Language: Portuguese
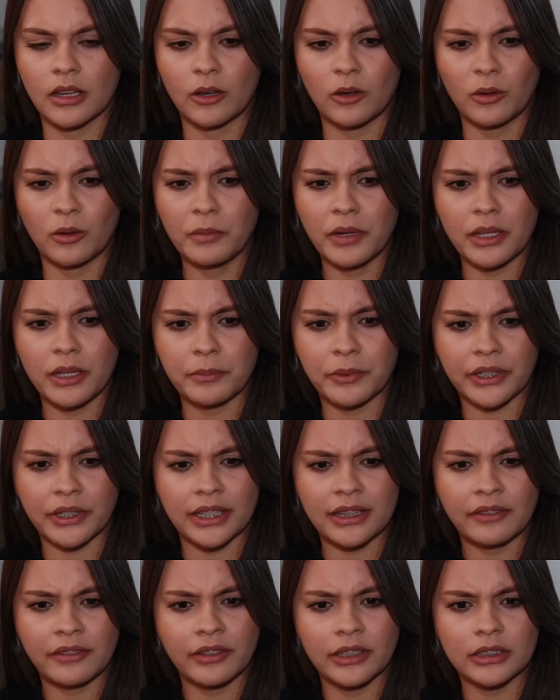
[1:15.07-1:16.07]
Ô mãe, por que
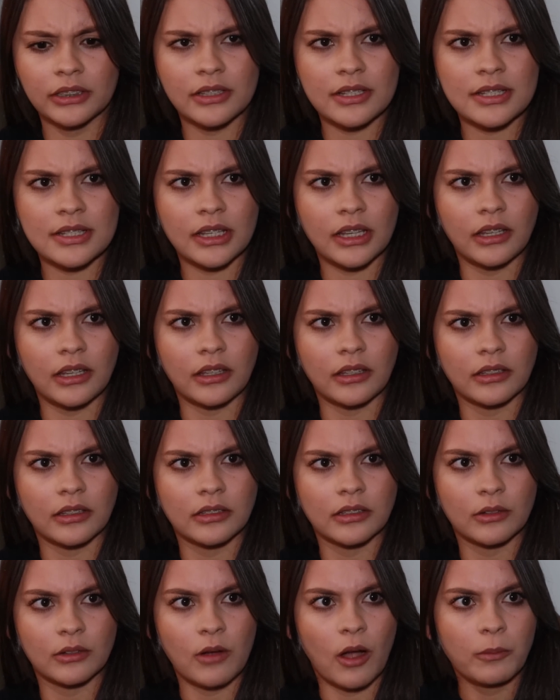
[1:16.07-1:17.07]
tá falando assim?
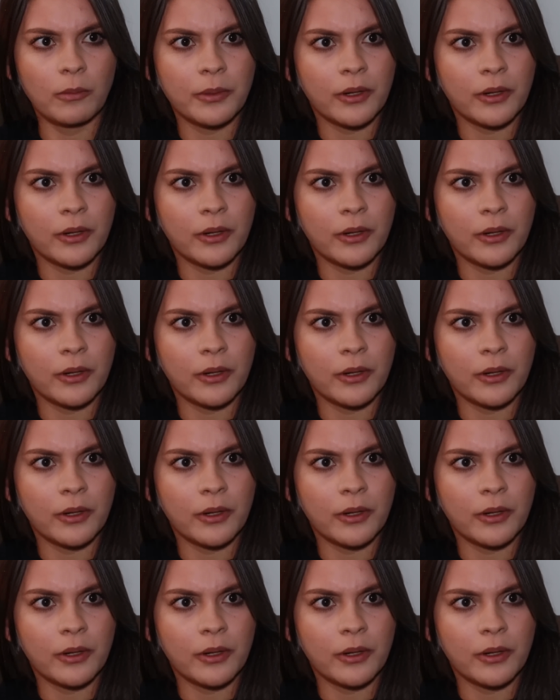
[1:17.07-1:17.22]
Qual o